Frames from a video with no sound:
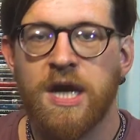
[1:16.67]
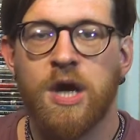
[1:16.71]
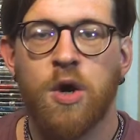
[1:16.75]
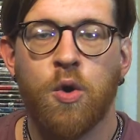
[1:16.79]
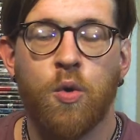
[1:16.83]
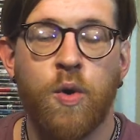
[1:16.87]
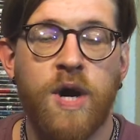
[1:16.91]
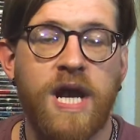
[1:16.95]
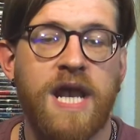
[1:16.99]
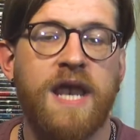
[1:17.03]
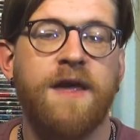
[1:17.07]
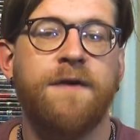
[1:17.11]

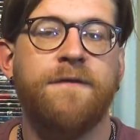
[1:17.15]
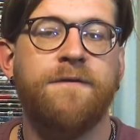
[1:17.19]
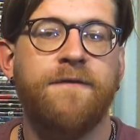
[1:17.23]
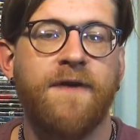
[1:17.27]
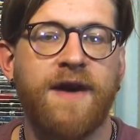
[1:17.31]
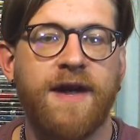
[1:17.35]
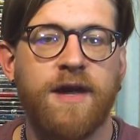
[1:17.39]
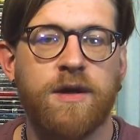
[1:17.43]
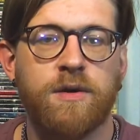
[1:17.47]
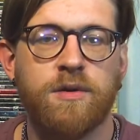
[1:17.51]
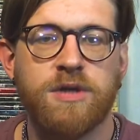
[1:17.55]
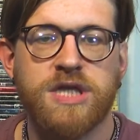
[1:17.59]
Will
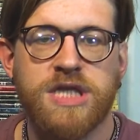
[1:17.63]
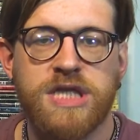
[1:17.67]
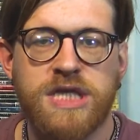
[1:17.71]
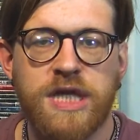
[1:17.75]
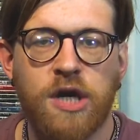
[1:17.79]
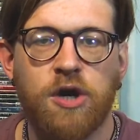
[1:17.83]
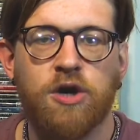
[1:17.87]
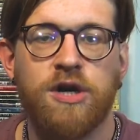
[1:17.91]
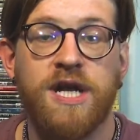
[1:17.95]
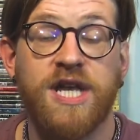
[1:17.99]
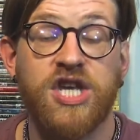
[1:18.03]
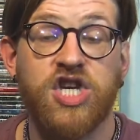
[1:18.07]
fa
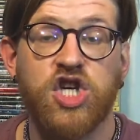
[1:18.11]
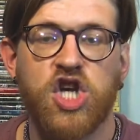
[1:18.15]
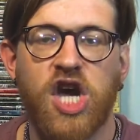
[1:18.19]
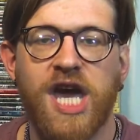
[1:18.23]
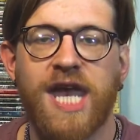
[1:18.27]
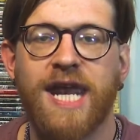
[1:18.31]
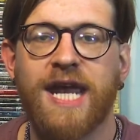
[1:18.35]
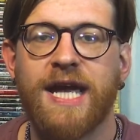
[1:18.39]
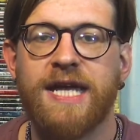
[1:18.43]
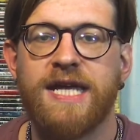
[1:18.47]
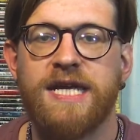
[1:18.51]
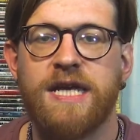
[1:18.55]
irruzione,
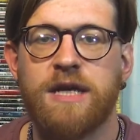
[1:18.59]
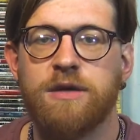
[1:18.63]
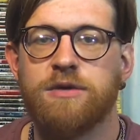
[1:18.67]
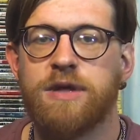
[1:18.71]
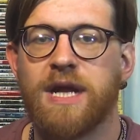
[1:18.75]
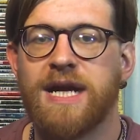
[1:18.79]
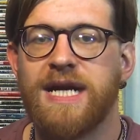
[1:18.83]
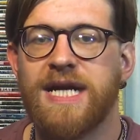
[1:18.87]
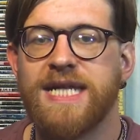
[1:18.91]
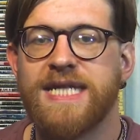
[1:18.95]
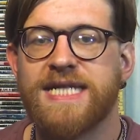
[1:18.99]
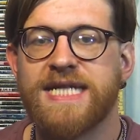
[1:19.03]
cerca di
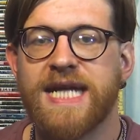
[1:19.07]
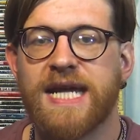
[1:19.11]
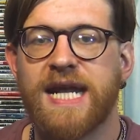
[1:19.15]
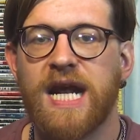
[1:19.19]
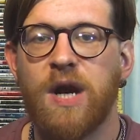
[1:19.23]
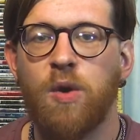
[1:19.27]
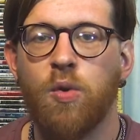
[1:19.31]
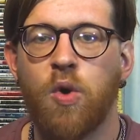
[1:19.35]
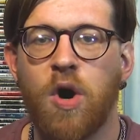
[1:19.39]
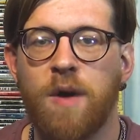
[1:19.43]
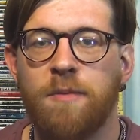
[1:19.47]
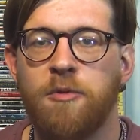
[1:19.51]
neutralizzare saltare
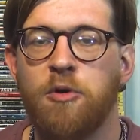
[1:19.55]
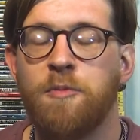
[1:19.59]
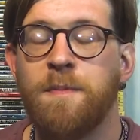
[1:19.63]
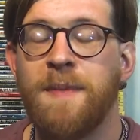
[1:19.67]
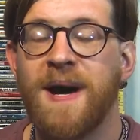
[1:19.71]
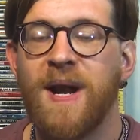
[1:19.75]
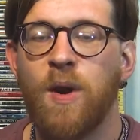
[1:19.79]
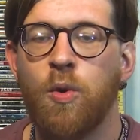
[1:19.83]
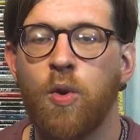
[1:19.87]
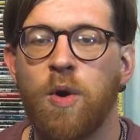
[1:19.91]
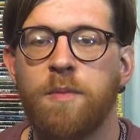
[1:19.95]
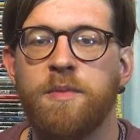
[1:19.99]
all'uomo,
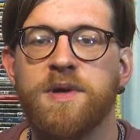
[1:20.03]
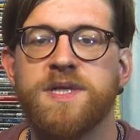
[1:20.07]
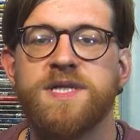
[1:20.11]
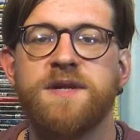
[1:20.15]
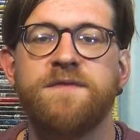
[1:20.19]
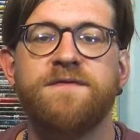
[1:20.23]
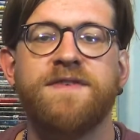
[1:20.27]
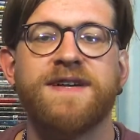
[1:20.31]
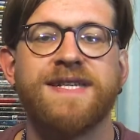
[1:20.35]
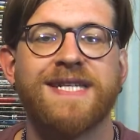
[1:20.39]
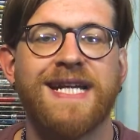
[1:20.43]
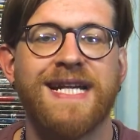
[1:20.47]
ma l'uomo si
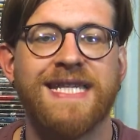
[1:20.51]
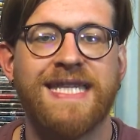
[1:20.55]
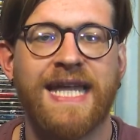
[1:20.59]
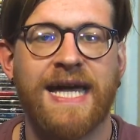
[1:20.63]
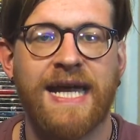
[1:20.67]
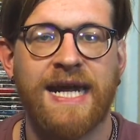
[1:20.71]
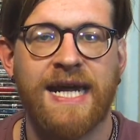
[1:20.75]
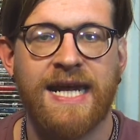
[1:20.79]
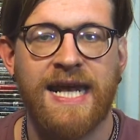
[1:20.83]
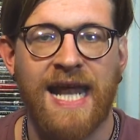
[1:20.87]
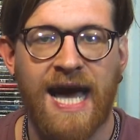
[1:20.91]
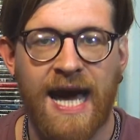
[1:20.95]
fa
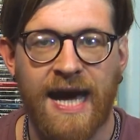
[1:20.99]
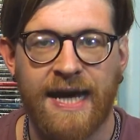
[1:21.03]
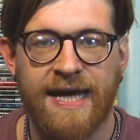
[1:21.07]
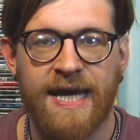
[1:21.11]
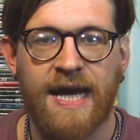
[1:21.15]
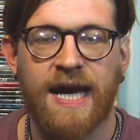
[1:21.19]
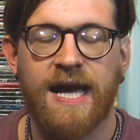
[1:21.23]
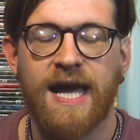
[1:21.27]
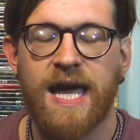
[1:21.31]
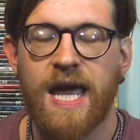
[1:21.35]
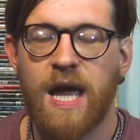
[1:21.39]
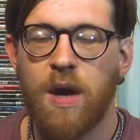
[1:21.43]
saltare in
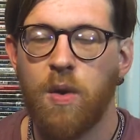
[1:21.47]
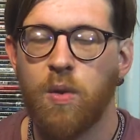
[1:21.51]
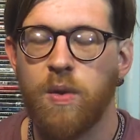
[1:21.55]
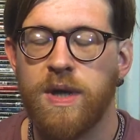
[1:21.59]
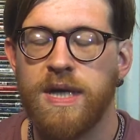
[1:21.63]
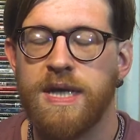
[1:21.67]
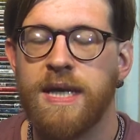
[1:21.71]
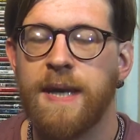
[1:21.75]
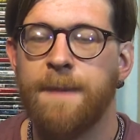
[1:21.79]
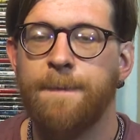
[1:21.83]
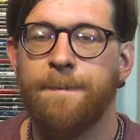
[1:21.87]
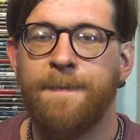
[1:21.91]
aria e
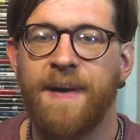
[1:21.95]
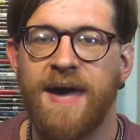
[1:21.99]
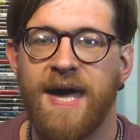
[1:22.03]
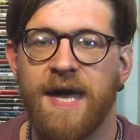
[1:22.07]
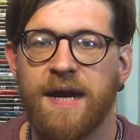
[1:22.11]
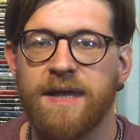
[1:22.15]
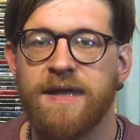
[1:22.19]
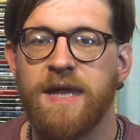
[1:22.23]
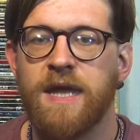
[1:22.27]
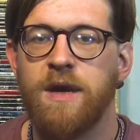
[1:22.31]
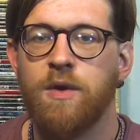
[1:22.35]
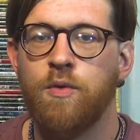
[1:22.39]
Will
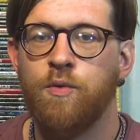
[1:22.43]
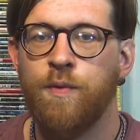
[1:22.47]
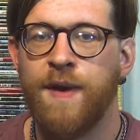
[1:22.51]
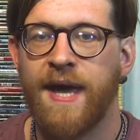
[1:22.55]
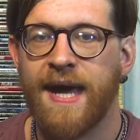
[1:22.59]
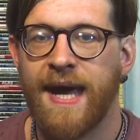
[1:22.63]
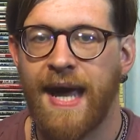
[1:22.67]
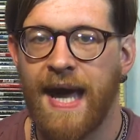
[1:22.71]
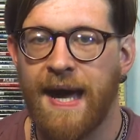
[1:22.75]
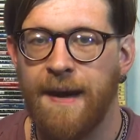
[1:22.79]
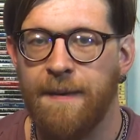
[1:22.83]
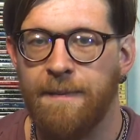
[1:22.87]
perde una
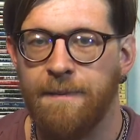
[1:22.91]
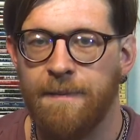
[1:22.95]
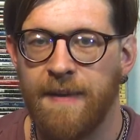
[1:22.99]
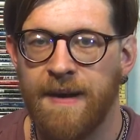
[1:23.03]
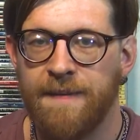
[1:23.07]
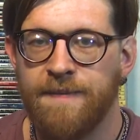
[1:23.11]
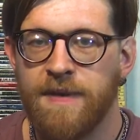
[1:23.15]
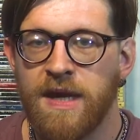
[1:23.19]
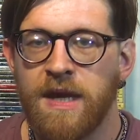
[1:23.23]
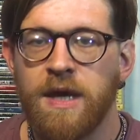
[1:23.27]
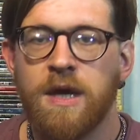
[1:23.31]
gamba.